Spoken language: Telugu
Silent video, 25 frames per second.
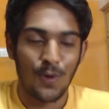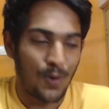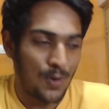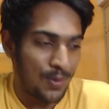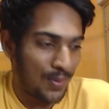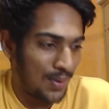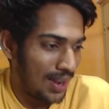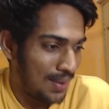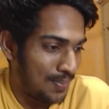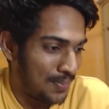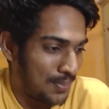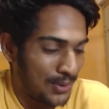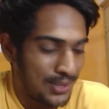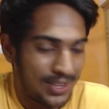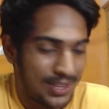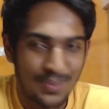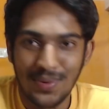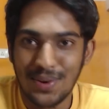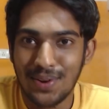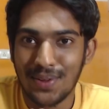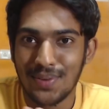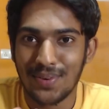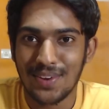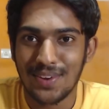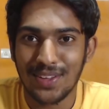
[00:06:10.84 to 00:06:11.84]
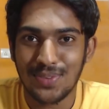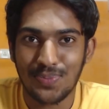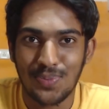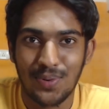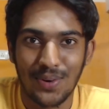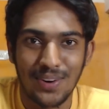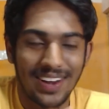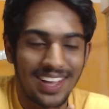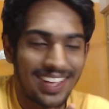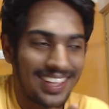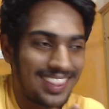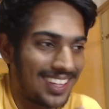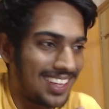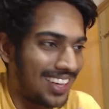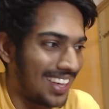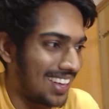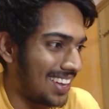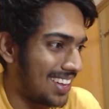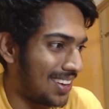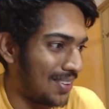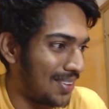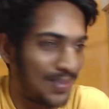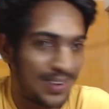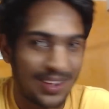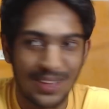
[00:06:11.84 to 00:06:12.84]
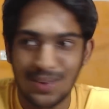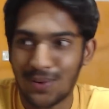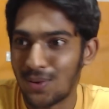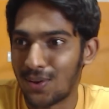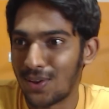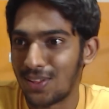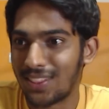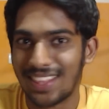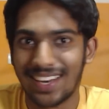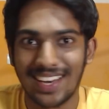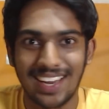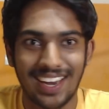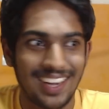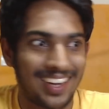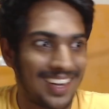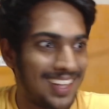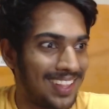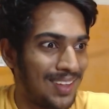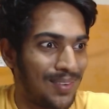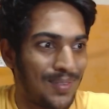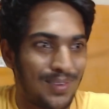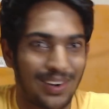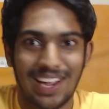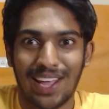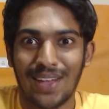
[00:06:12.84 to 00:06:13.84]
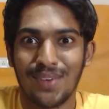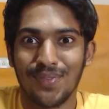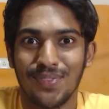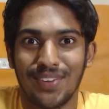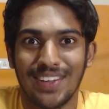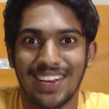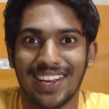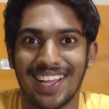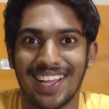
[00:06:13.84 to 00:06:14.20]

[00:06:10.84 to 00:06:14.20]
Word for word: ఒకవేళ పూజ మేడం రెస్పాండ్ అయితే ఎలా రిప్లై అవ్వాలో తెలియట్లేదు బట్ ఐఎమ్ వెరీ